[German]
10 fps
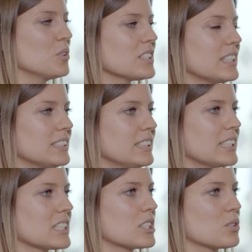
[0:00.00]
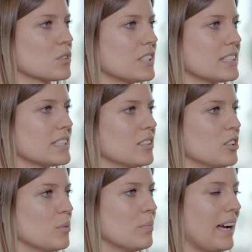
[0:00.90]
Grundsätzlich ist es so, dass
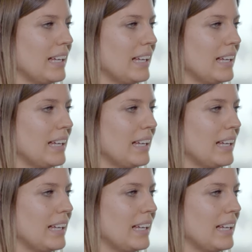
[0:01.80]
ähm,